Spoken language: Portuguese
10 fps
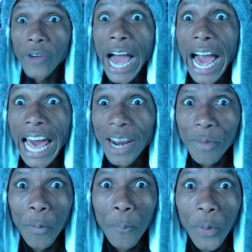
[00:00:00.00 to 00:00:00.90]
Fala,
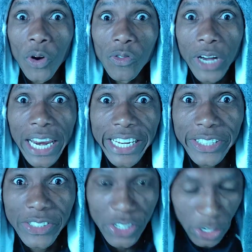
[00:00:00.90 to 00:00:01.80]
meu povo
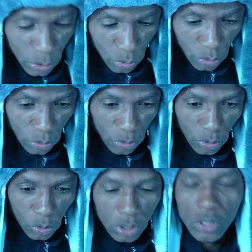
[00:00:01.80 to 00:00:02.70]
galerístico!
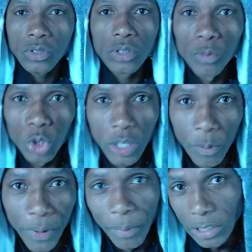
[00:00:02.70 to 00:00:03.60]
Hoje estamos chegando
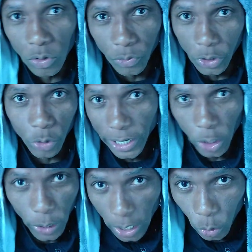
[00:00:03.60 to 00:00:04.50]
para mais um vídeo aqui
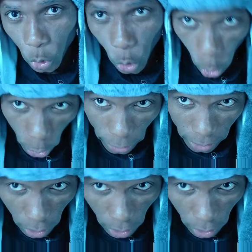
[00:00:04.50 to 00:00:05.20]
no canal do Gore.